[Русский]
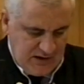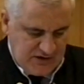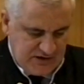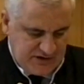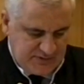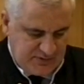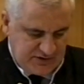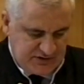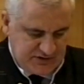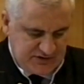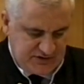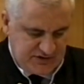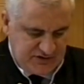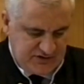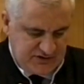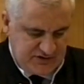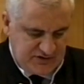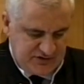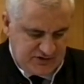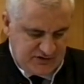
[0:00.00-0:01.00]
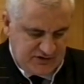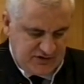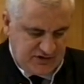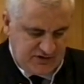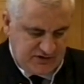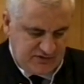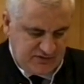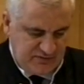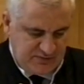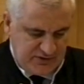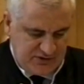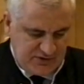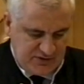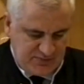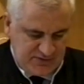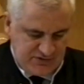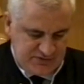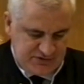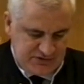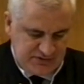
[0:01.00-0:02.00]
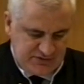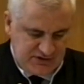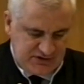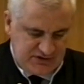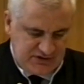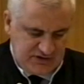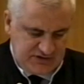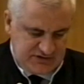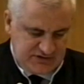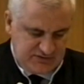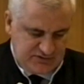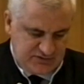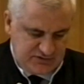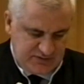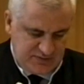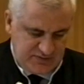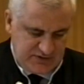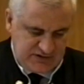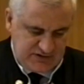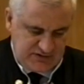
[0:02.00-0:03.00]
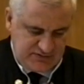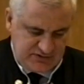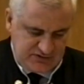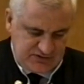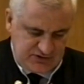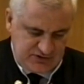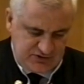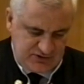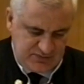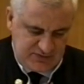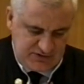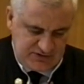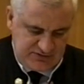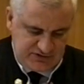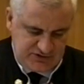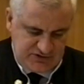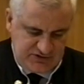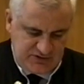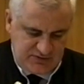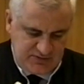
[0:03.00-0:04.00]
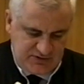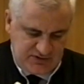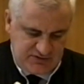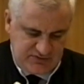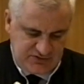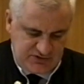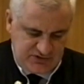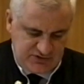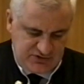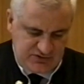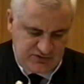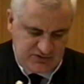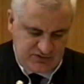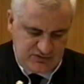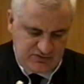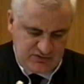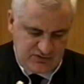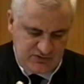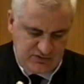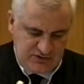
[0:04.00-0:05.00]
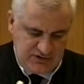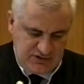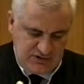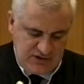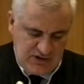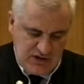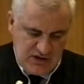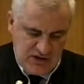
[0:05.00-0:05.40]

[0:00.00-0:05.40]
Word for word: Из показаний совершеннолетнего потерпевшего Итазова усматривается, что 1 сентября 2004 года